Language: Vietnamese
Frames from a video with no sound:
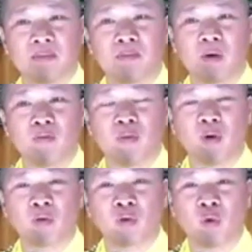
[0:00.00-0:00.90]
chỉ mong
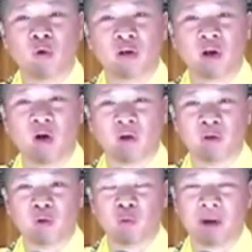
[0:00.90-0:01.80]
một cuộc
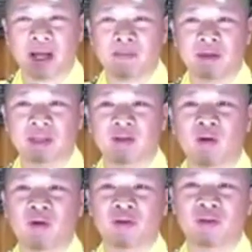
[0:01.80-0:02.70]
gọi của mẹ mình
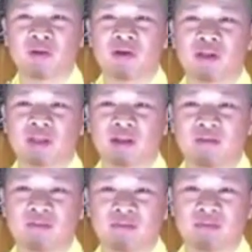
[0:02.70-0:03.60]
thôi, có được
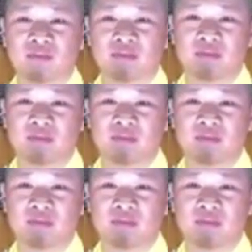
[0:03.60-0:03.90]
không?